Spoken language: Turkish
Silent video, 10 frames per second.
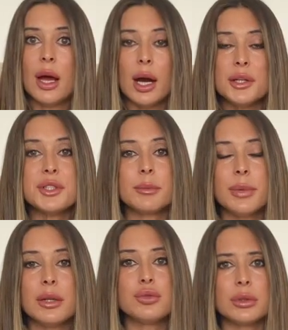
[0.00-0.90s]
Ancak
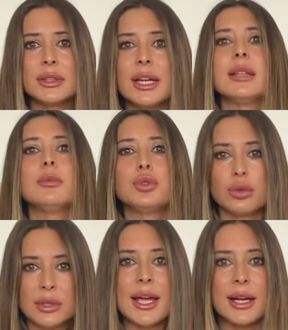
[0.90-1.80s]
ben şu anda kendimi
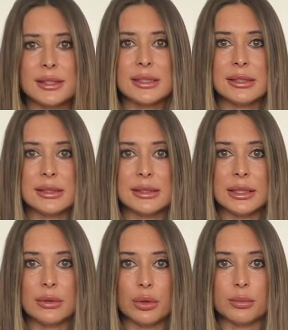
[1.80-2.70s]
çok değersiz
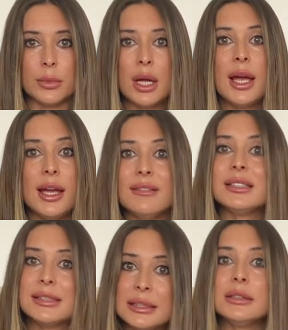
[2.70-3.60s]
hissediyorum.
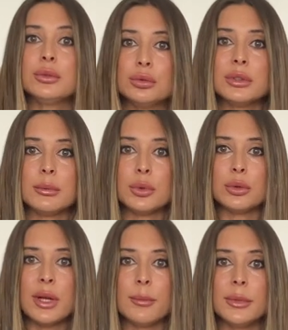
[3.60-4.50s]
Evet senin gündemin
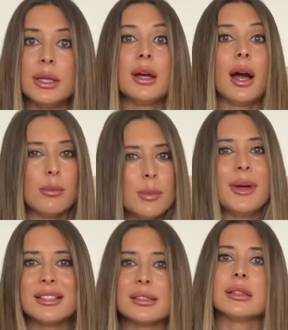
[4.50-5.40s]
önemli ama
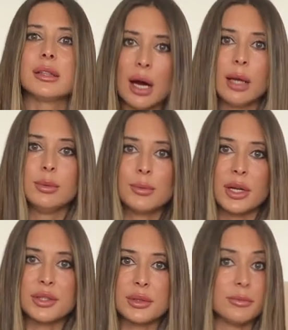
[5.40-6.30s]
ben sana kalbimi
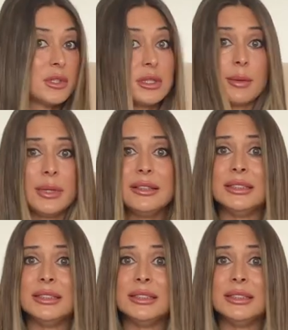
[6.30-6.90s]
açtım ve sen beni